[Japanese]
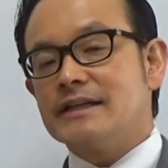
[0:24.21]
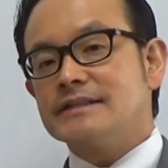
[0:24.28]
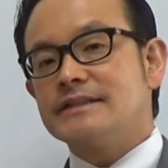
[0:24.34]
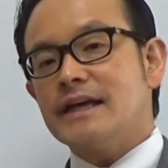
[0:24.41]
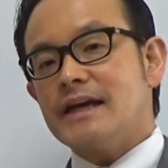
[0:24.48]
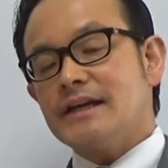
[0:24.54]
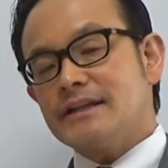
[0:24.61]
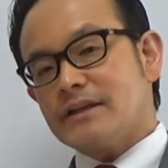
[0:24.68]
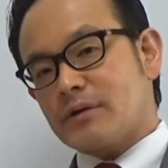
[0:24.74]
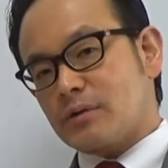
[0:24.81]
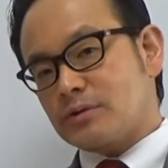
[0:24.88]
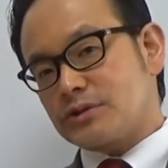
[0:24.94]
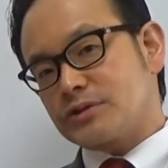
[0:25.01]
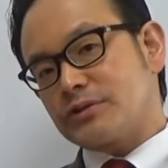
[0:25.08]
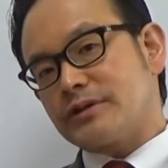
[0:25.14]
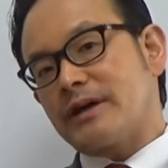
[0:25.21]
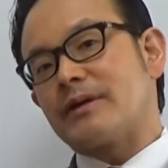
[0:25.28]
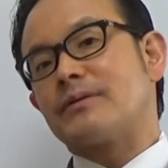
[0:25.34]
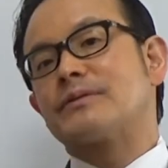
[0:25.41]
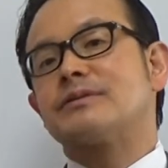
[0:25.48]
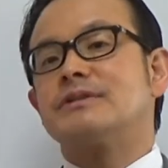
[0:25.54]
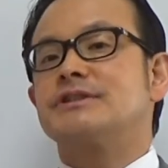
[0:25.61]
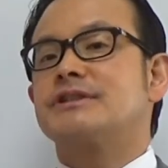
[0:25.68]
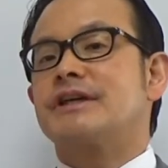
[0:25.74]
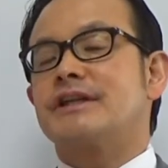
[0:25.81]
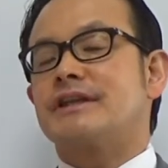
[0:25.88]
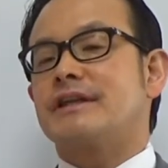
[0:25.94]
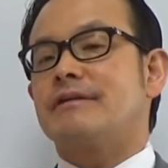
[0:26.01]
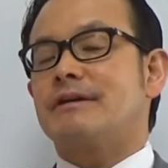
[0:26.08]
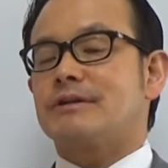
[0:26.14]
全員でこっちをやろうという意思決
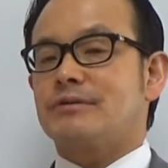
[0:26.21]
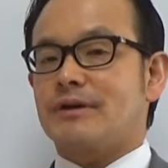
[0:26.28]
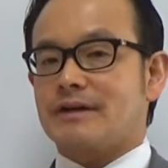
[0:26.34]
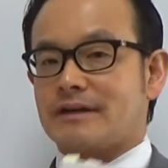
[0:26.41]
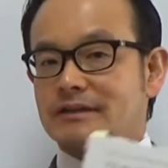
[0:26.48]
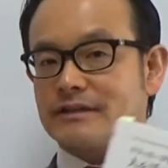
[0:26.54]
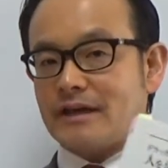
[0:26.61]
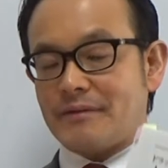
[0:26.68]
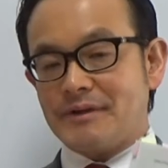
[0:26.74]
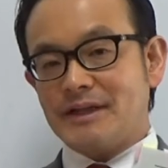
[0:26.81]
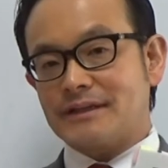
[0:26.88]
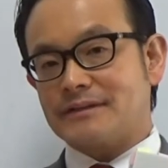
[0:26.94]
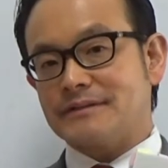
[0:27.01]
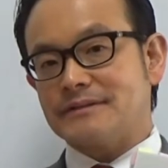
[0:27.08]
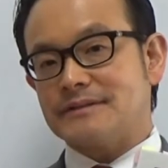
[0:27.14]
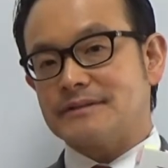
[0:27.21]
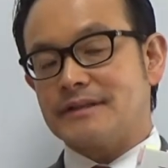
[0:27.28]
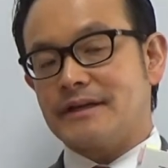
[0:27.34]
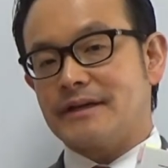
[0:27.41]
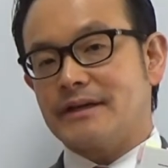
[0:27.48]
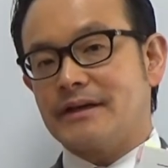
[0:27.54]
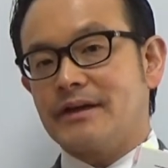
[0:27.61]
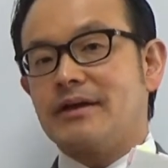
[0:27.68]
定はドラッカーダメだって言うんですね。